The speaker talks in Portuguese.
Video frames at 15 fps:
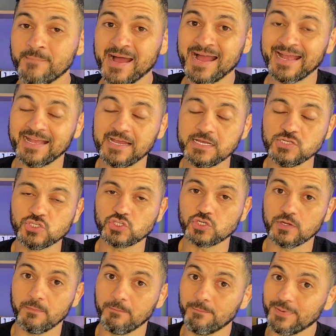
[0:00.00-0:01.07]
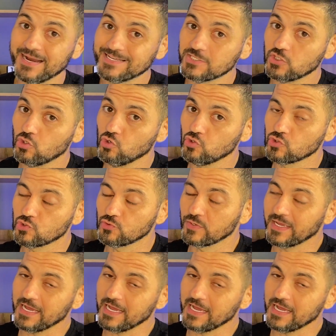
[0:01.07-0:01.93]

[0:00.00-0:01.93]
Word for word: marcante, prazeroso.